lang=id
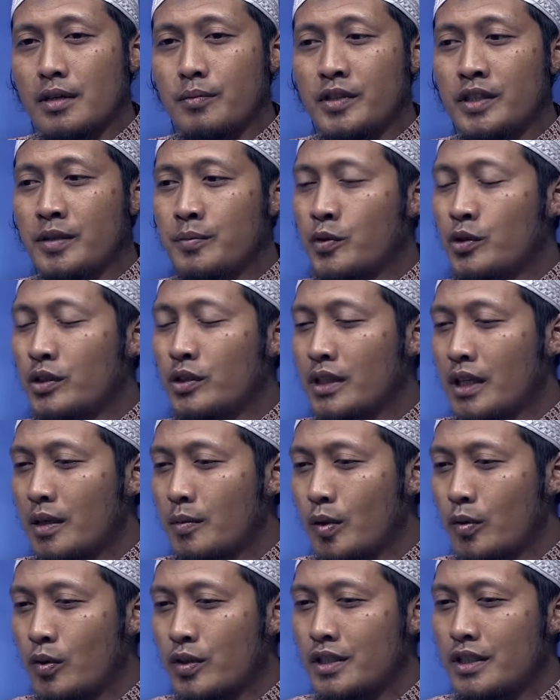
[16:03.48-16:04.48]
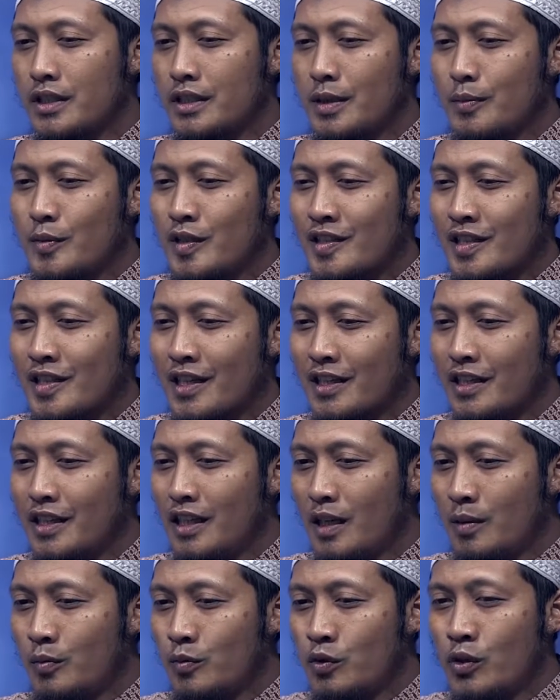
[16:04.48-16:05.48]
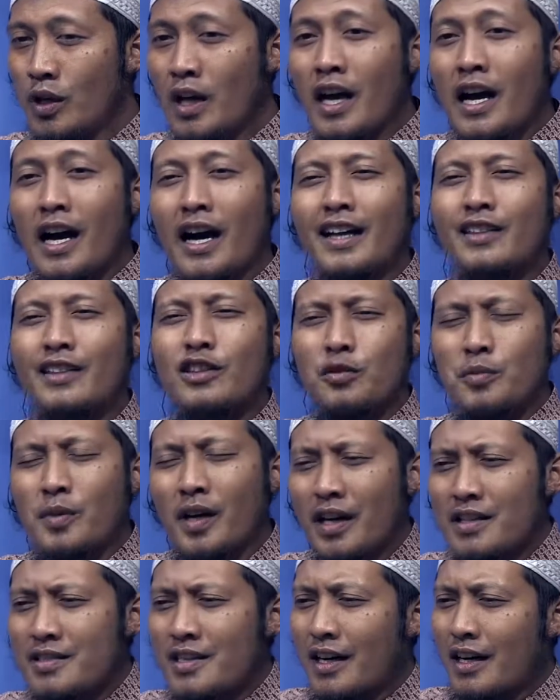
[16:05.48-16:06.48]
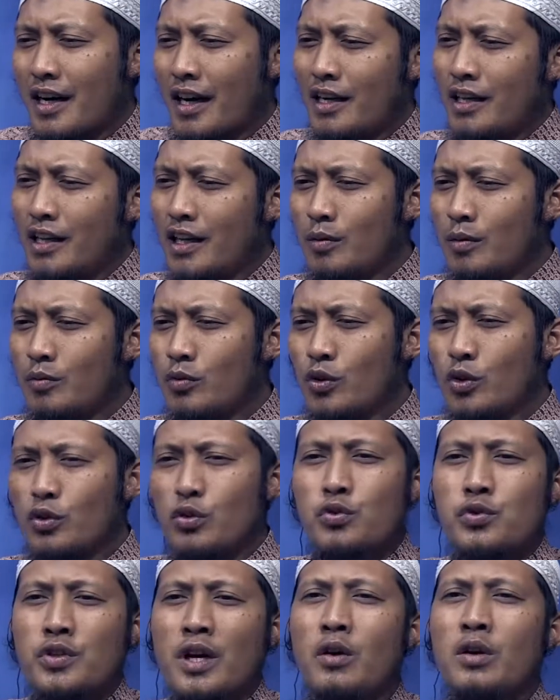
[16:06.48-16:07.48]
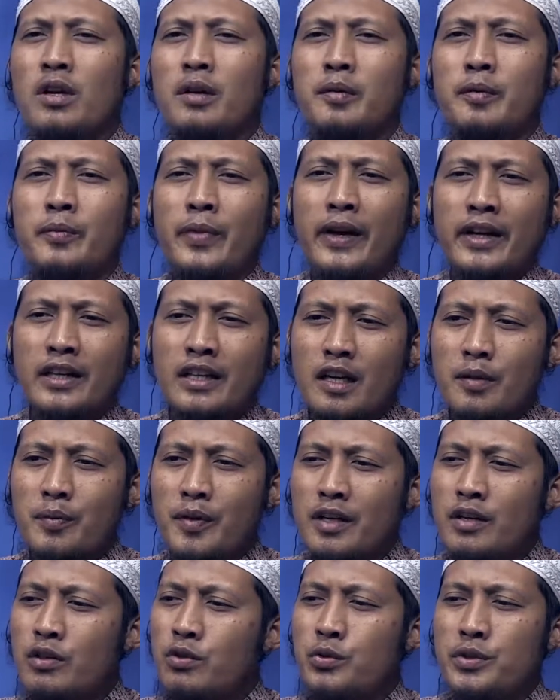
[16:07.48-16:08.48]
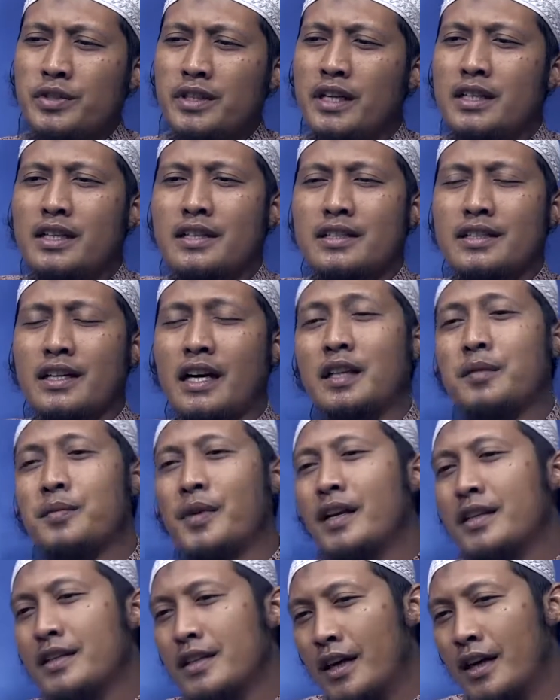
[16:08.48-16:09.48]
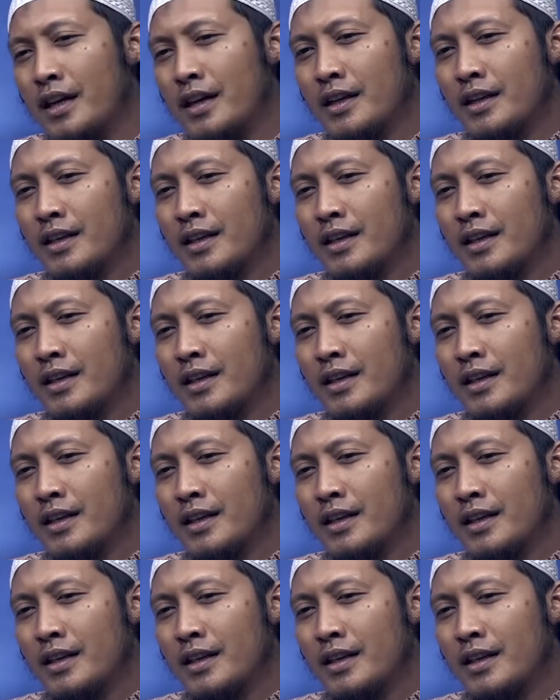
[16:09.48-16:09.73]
menyebutkan bahwasanya mencari ilmu atau mengajarkan ilmu itu jauh lebih baik daripada dunia yang sangat banyak.